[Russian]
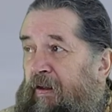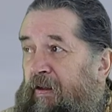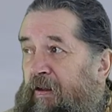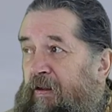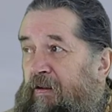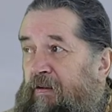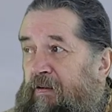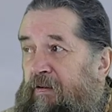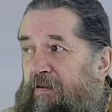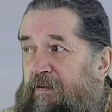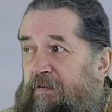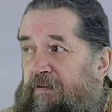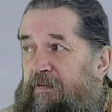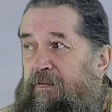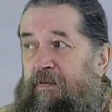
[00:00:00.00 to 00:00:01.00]
И
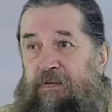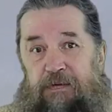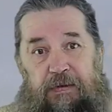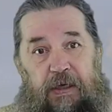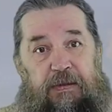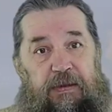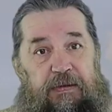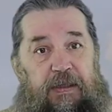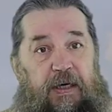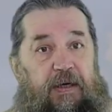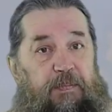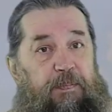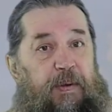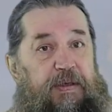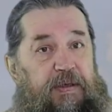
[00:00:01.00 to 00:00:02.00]
надо
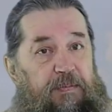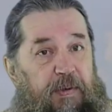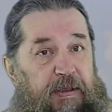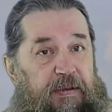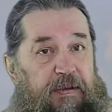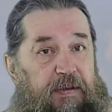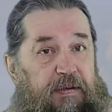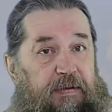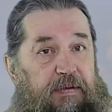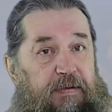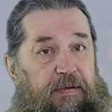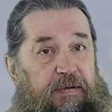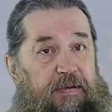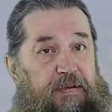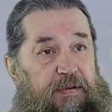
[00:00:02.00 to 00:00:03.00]
так понимать,
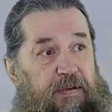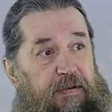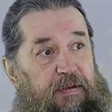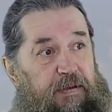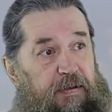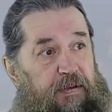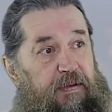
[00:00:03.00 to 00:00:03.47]
что